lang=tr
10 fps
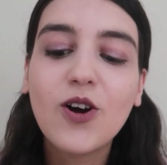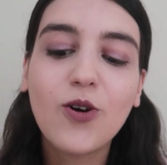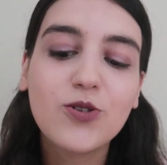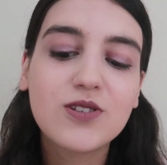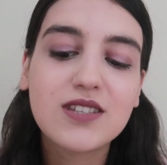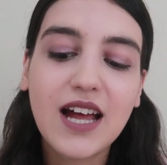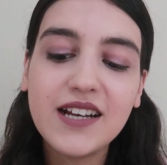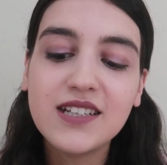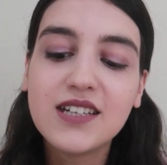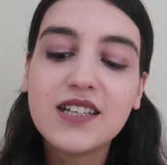O
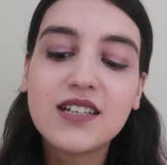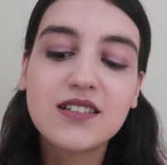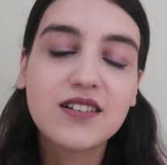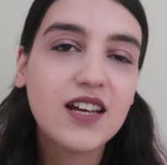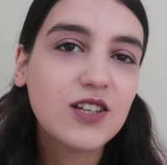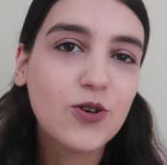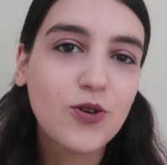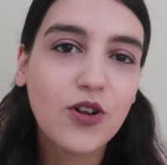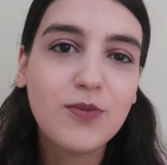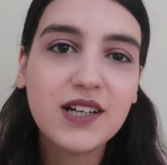yüzden renk
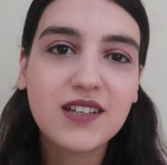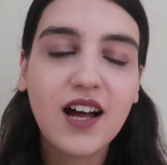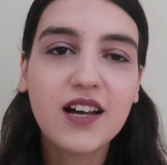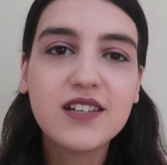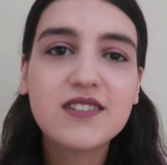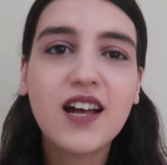körü olmak daha iyi.